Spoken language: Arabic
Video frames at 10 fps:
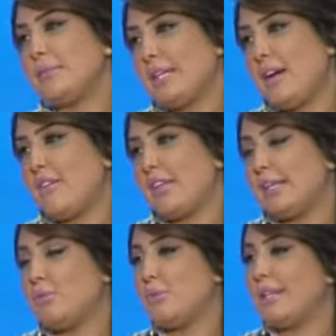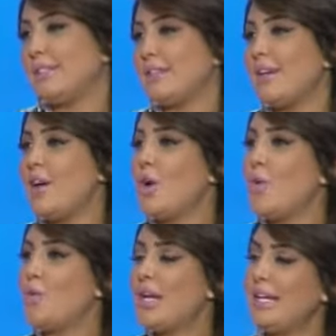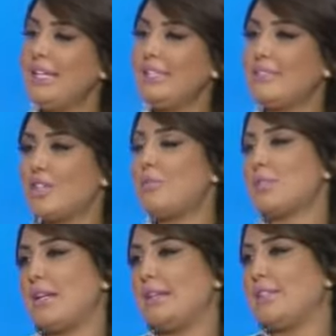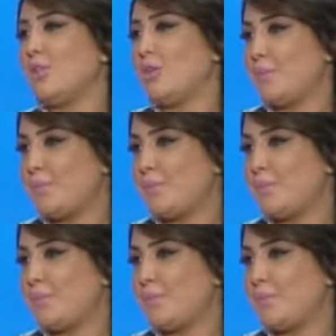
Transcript: من هذه المبادرة وللحين كم وصل عددهم؟